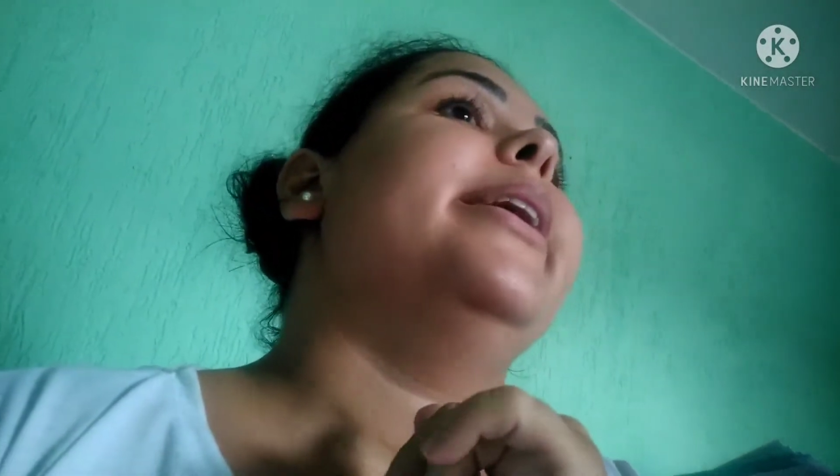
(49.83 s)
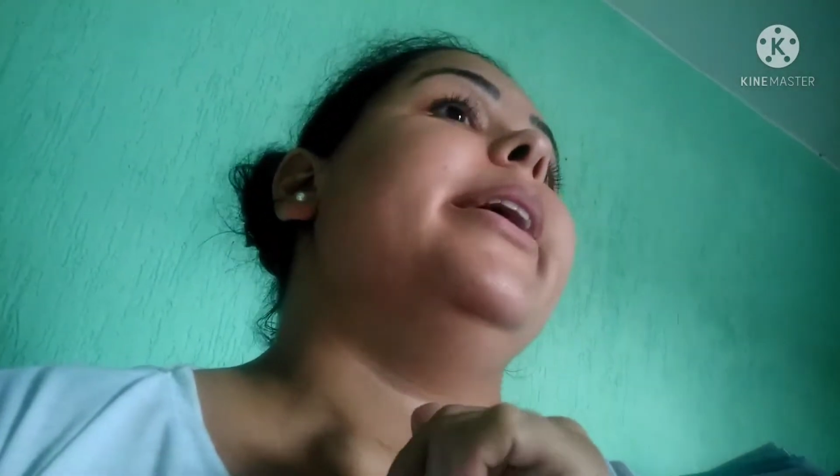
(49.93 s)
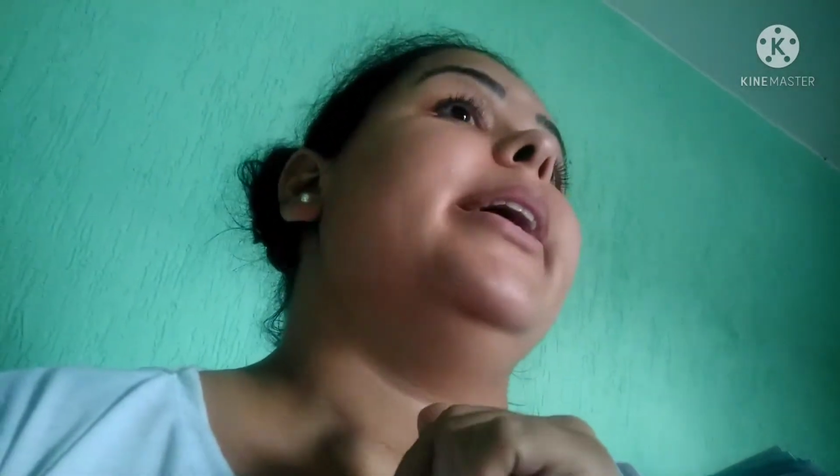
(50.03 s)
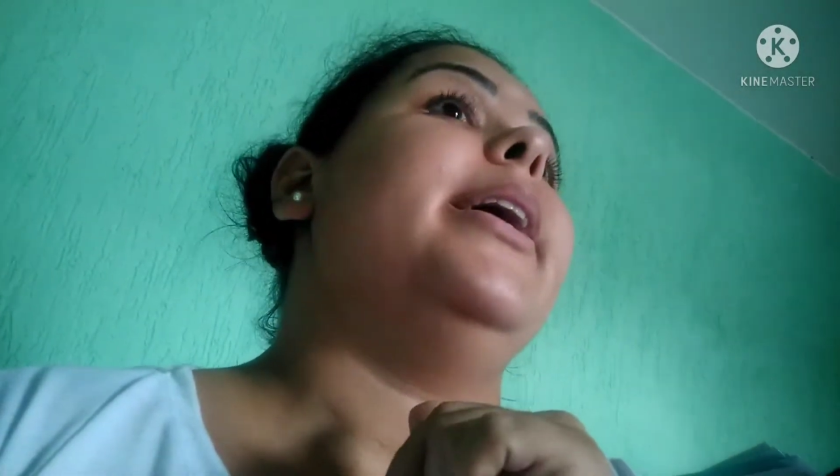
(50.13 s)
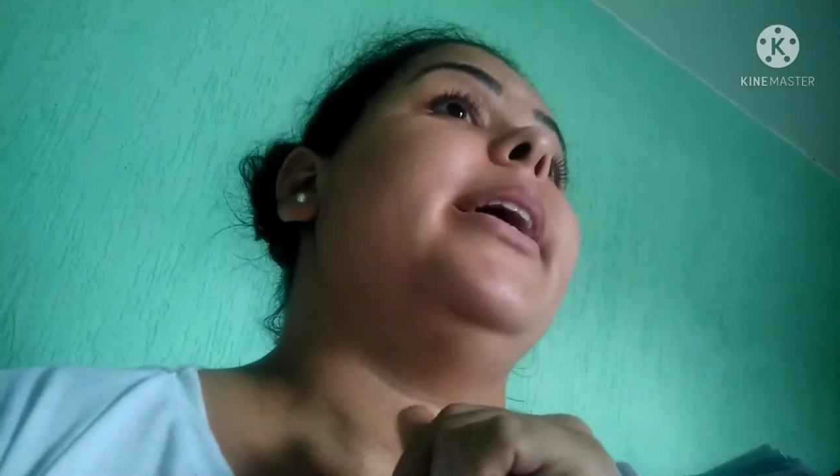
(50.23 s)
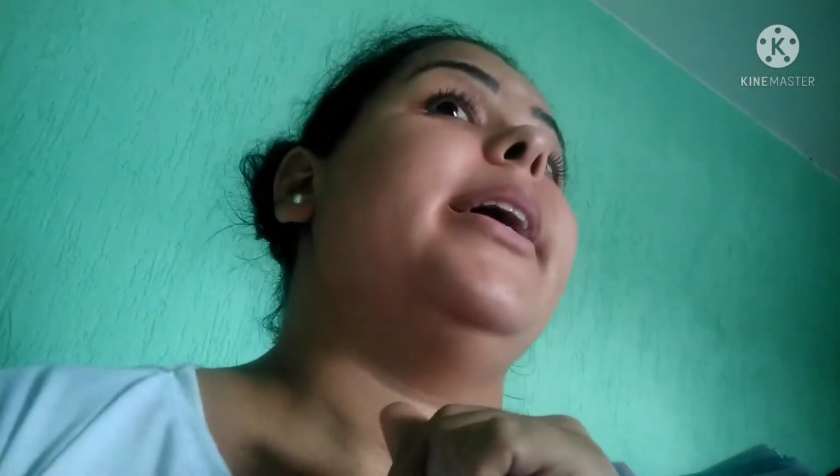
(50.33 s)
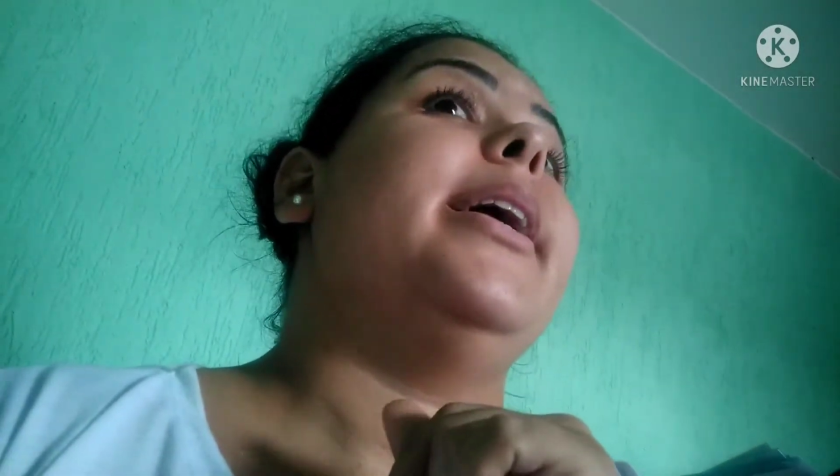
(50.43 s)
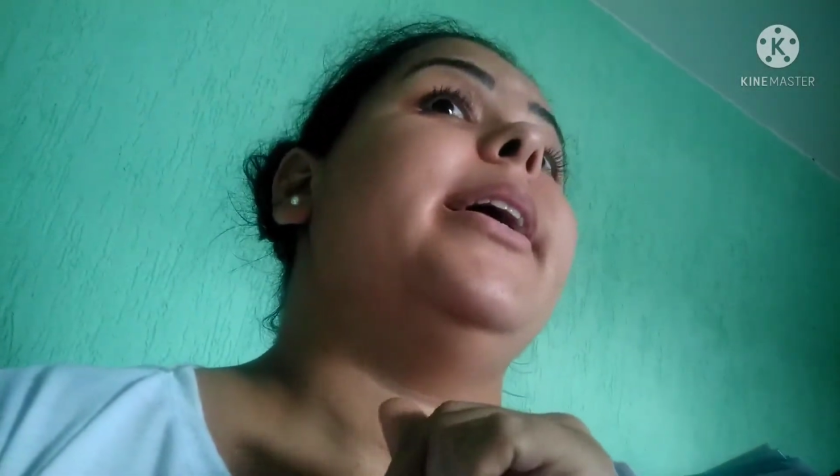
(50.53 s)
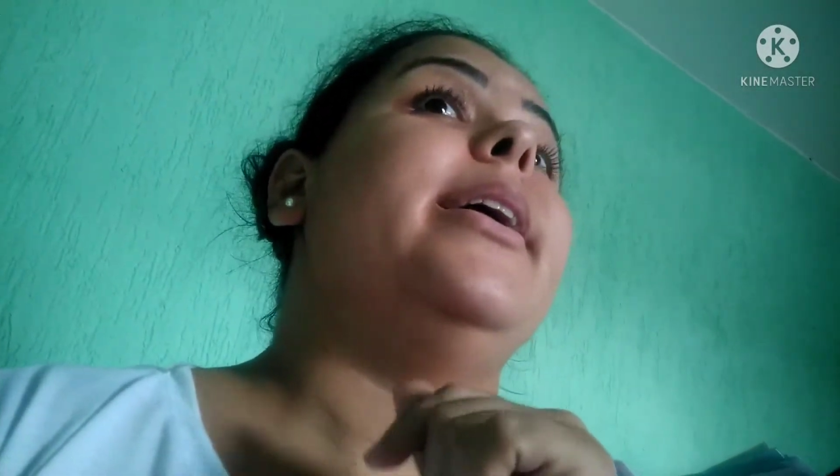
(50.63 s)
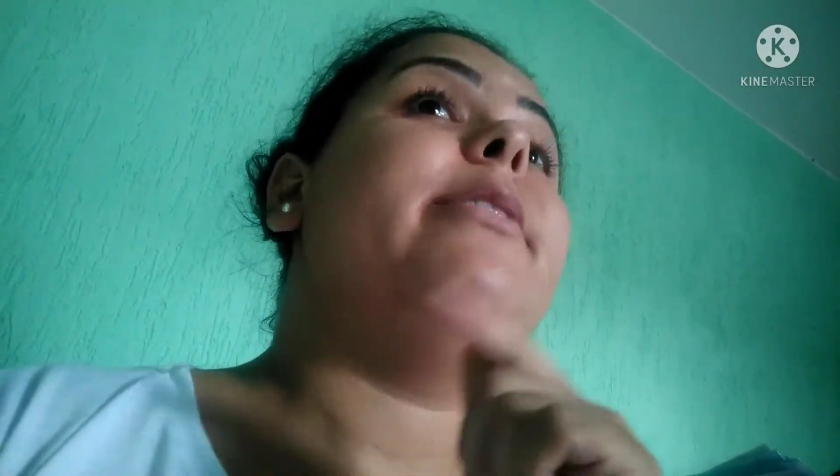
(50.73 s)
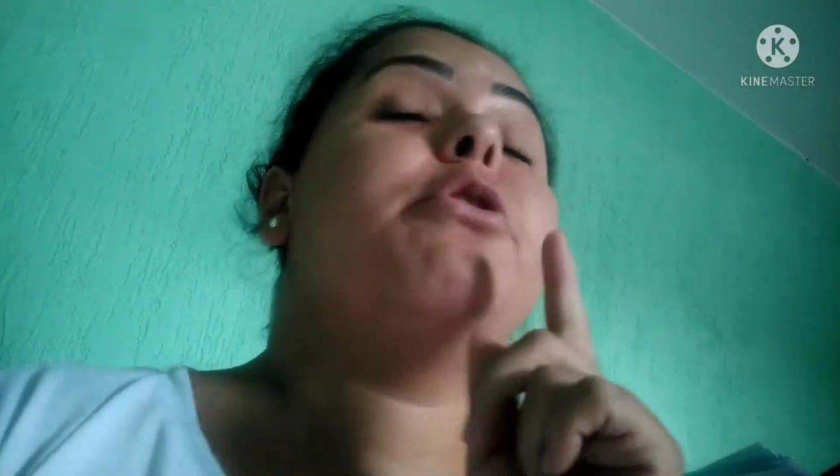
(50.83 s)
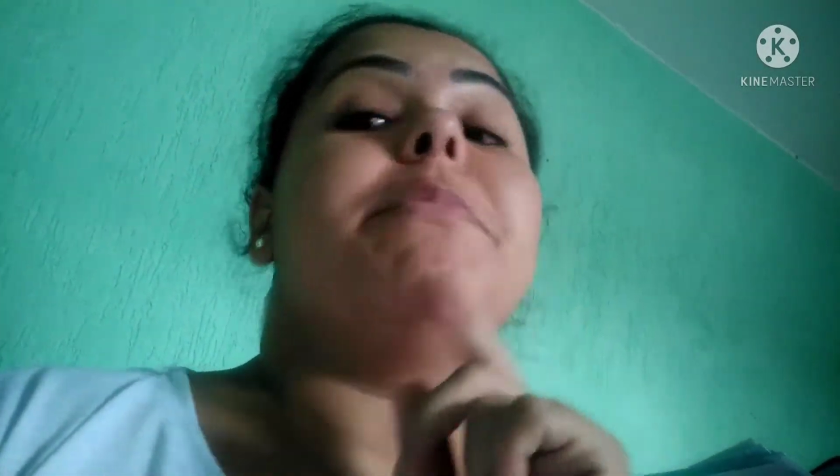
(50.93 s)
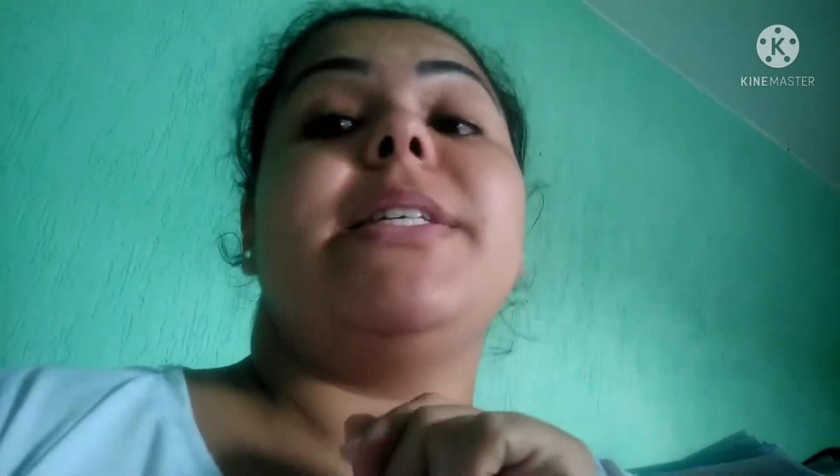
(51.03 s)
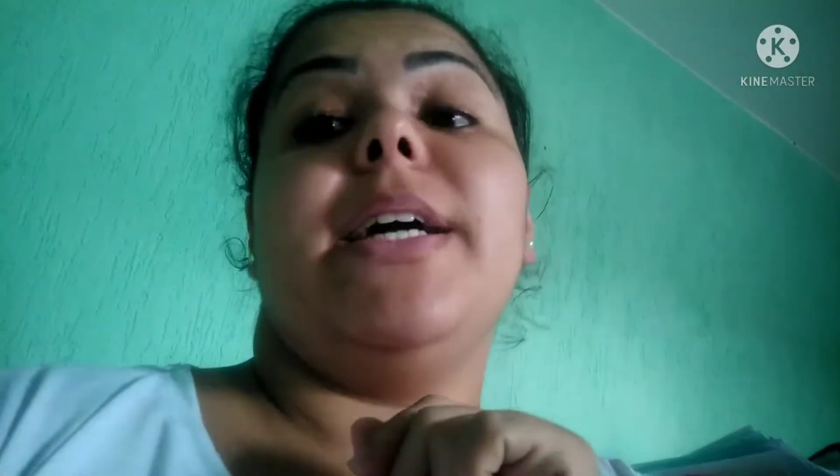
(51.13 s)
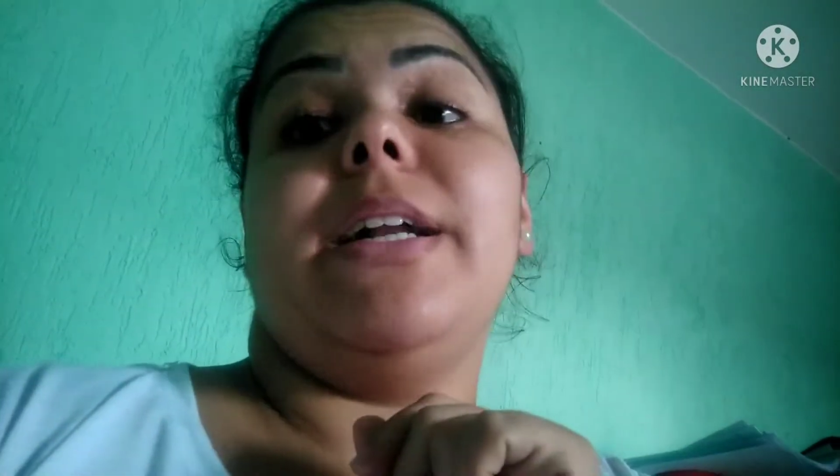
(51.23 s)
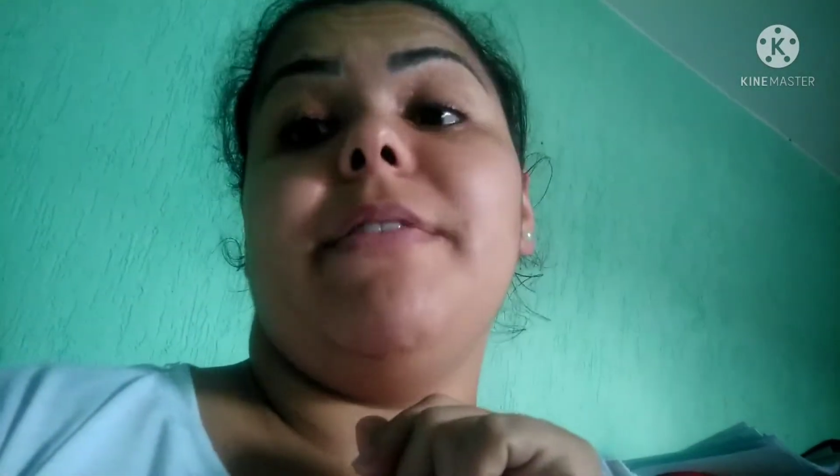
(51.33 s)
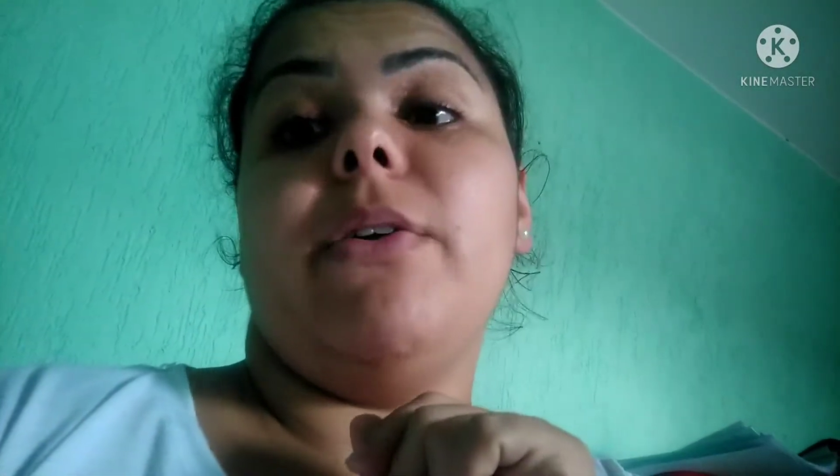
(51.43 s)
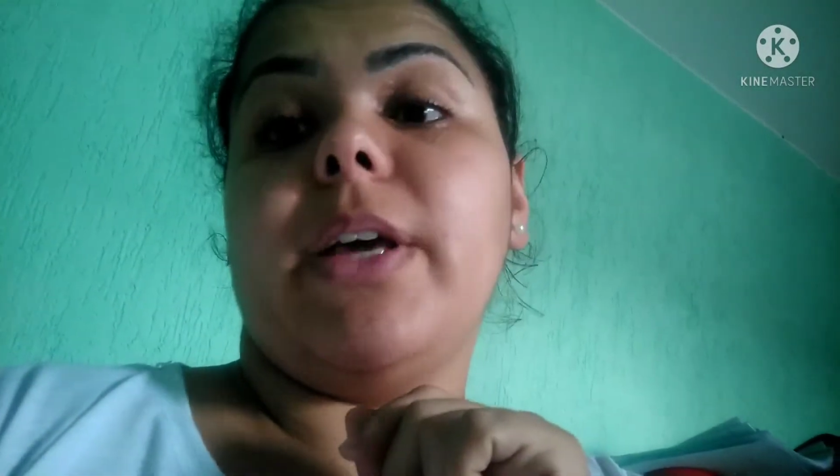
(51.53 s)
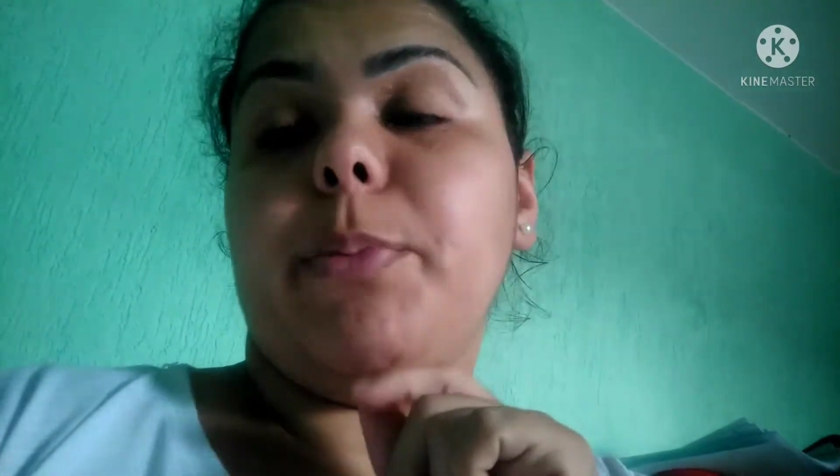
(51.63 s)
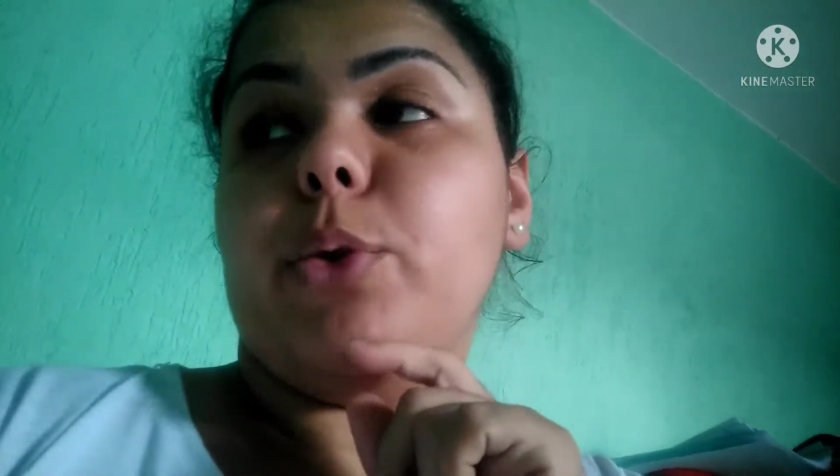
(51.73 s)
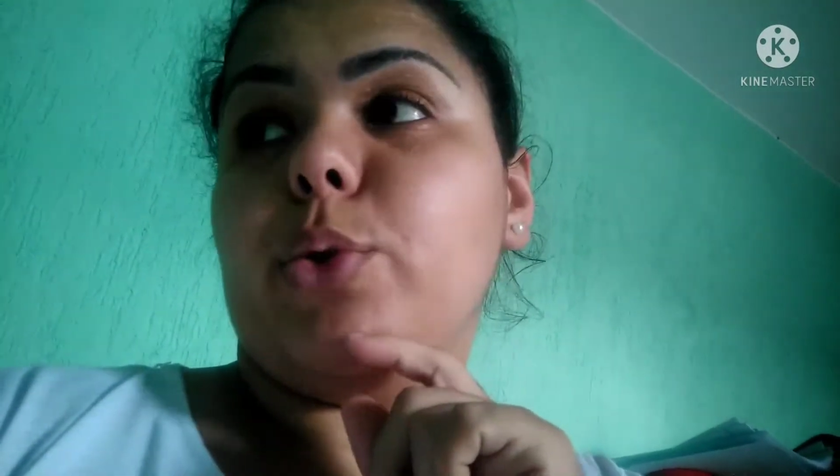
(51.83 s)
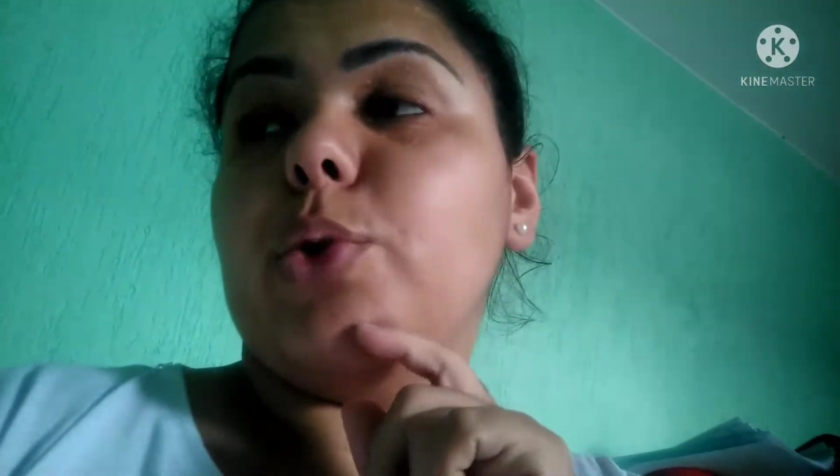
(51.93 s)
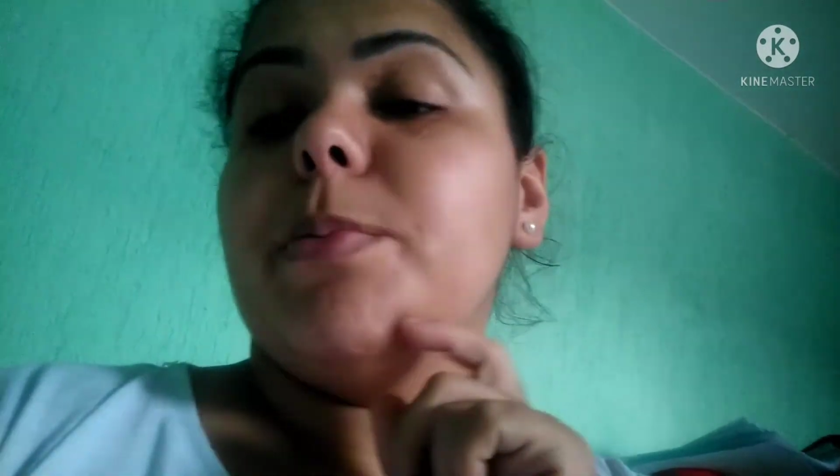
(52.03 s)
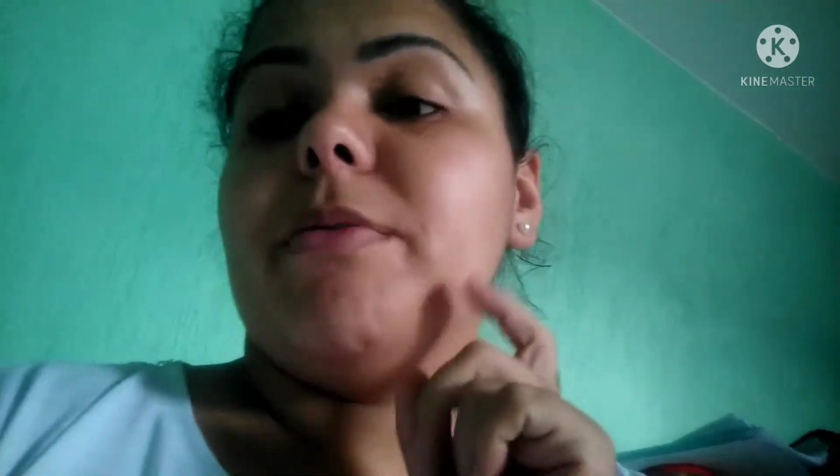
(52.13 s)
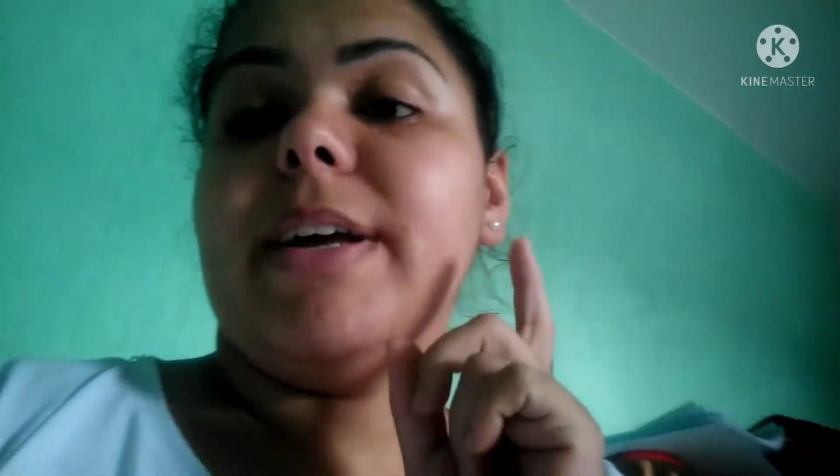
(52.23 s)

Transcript: É... E vou começar a gravar aula aqui pro YouTube.